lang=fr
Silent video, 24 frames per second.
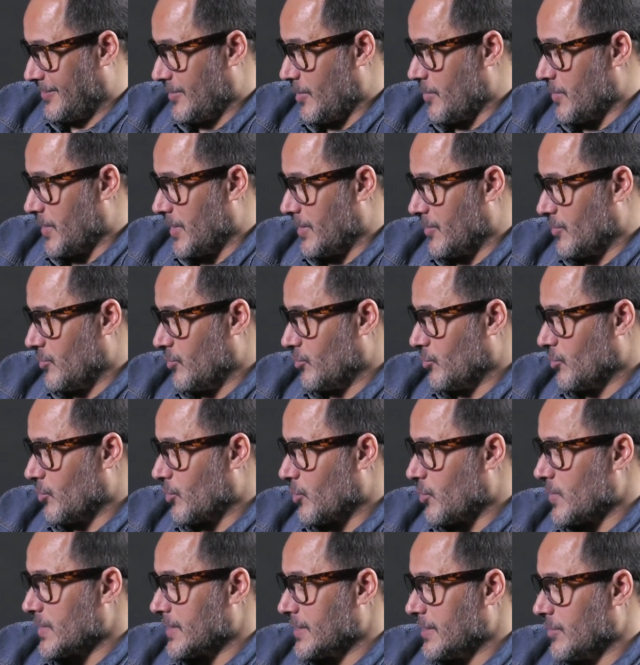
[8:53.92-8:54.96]
Eh ben, écoute, on
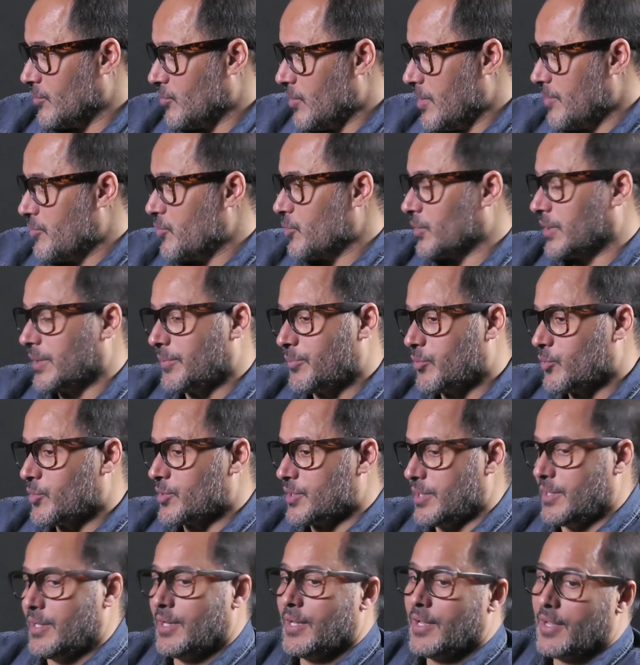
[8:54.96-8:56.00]
croise les doigts pour tes
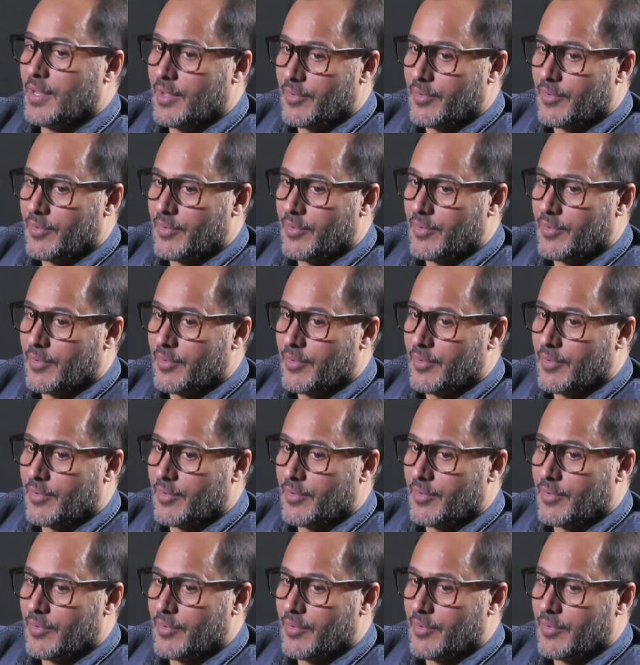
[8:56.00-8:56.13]
projets